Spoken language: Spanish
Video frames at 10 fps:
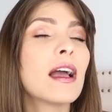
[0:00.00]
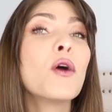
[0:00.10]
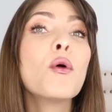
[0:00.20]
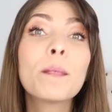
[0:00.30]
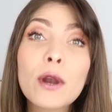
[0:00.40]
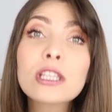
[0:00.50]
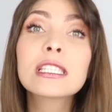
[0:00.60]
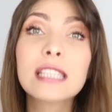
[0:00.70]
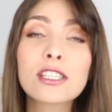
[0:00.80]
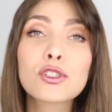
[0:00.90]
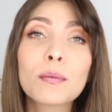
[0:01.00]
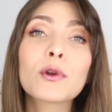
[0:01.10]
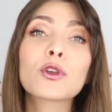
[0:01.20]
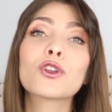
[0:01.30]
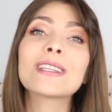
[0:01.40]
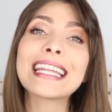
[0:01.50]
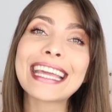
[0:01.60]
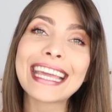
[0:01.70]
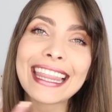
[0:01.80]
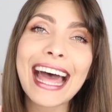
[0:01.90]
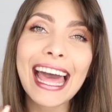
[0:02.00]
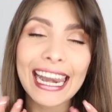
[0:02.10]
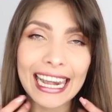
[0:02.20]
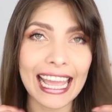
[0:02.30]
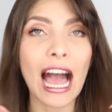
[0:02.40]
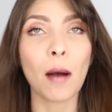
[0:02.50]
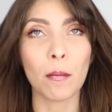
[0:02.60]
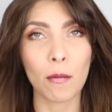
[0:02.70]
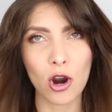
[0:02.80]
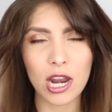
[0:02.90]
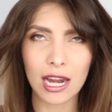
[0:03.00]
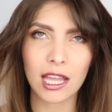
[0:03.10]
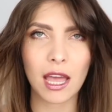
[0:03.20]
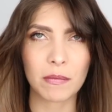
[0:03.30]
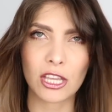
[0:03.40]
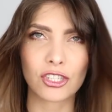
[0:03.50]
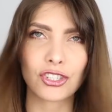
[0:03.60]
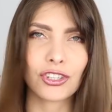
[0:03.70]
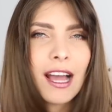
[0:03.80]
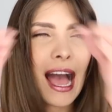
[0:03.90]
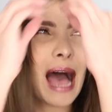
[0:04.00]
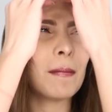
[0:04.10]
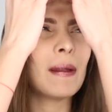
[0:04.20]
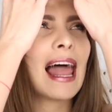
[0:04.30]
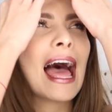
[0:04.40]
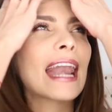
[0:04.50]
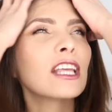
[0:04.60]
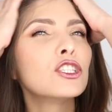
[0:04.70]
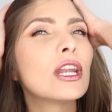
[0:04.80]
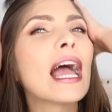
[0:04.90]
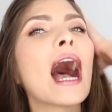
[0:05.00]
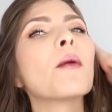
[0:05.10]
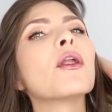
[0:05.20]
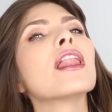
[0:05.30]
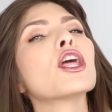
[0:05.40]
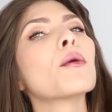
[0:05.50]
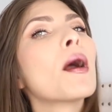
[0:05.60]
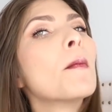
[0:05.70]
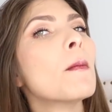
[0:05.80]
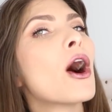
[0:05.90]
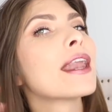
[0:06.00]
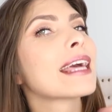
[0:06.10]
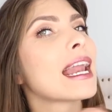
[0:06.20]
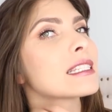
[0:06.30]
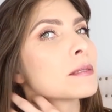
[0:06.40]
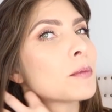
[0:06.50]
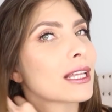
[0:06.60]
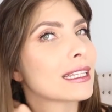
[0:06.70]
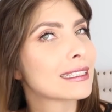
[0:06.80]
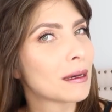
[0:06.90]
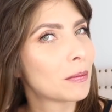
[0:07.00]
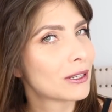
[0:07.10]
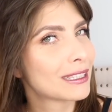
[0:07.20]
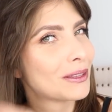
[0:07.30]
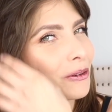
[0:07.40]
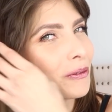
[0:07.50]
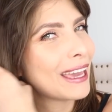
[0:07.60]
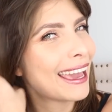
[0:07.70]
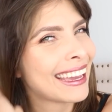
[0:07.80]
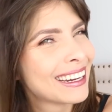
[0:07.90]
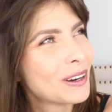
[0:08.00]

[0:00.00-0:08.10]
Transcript: es un proceso porque uno tiene que darle amor al cabello. Hablarle, yo le hablo, le digo, mi amor, gracias porque te estás portando bien